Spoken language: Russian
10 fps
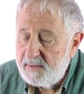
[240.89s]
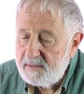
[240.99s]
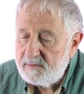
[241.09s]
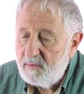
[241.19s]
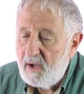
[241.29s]

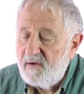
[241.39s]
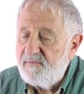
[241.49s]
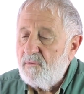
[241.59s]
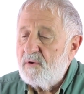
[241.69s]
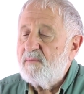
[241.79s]
Поэтому
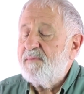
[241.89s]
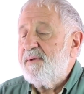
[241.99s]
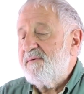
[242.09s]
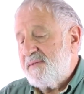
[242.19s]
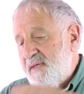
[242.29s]
А-форма,
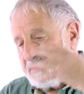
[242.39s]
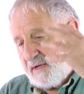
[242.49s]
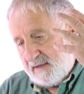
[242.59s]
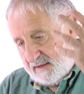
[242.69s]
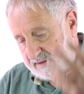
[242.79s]

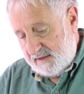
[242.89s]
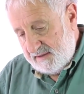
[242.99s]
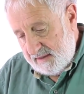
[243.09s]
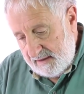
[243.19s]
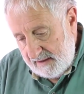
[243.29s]
первоначально
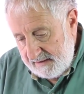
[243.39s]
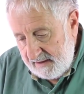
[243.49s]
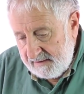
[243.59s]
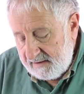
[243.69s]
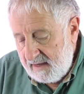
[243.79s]
открытая для
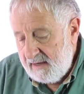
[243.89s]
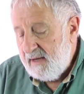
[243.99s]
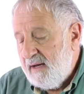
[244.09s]
ДНК,